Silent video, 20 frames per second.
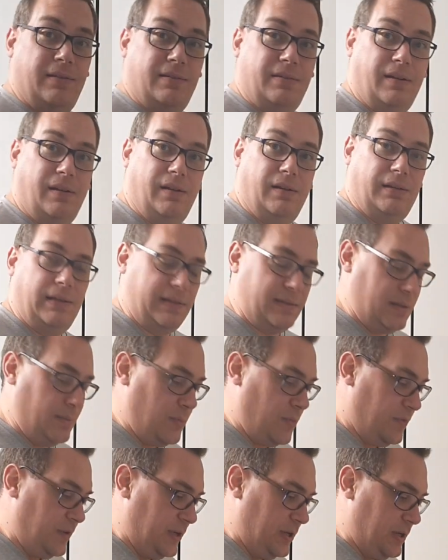So, da
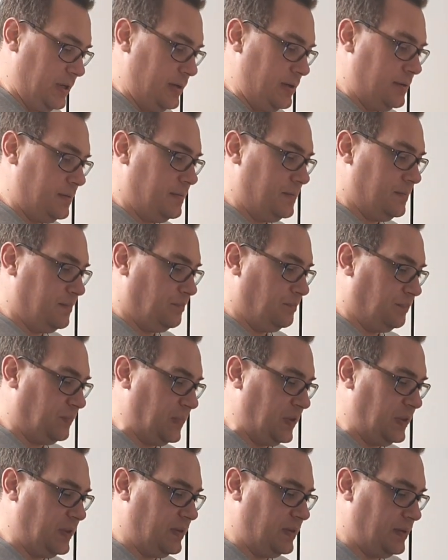sind wir wieder.
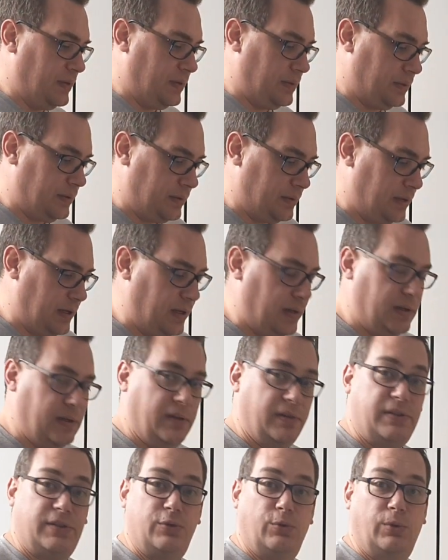
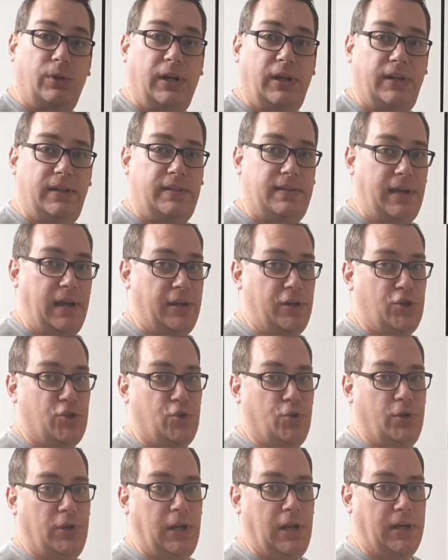Der Sud hat jetzt eine
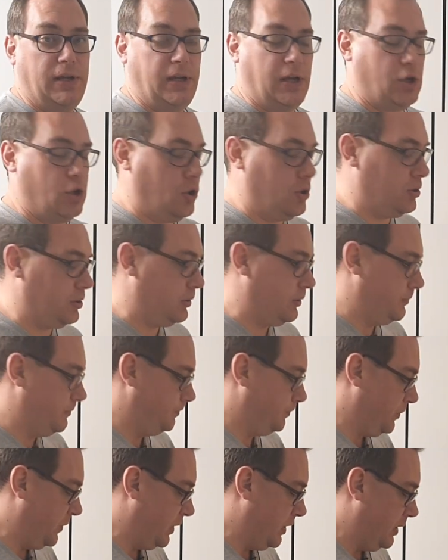Stunde lang gekocht.
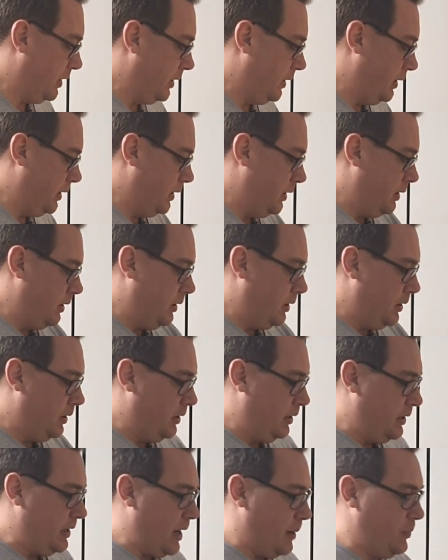
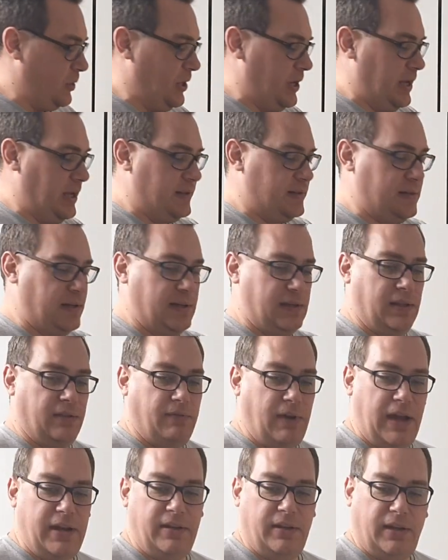Ich habe hier jetzt
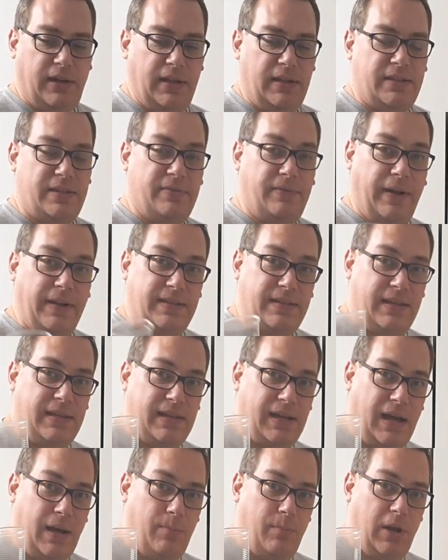die weiteren 20
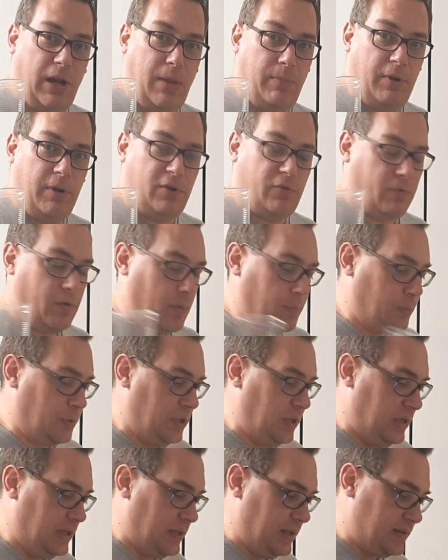Gramm Lemon Drop,
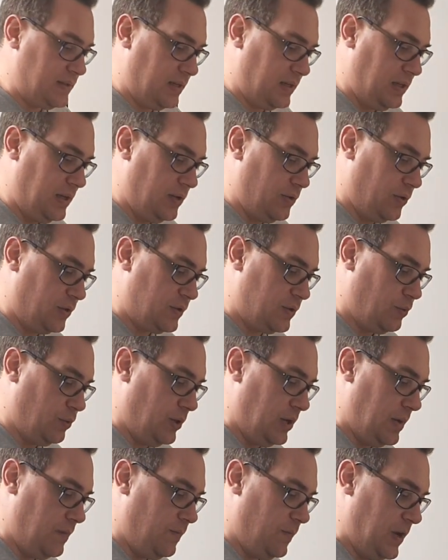die ich jetzt hier noch
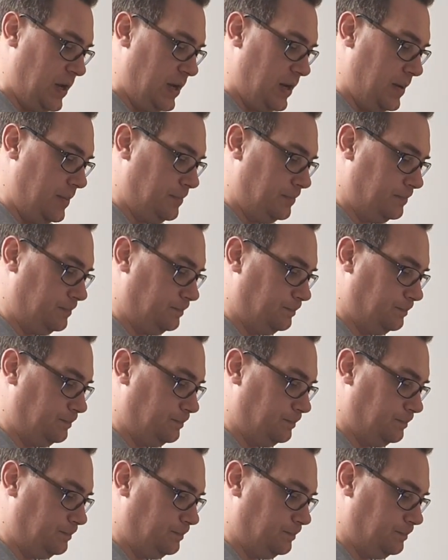zugeben werde.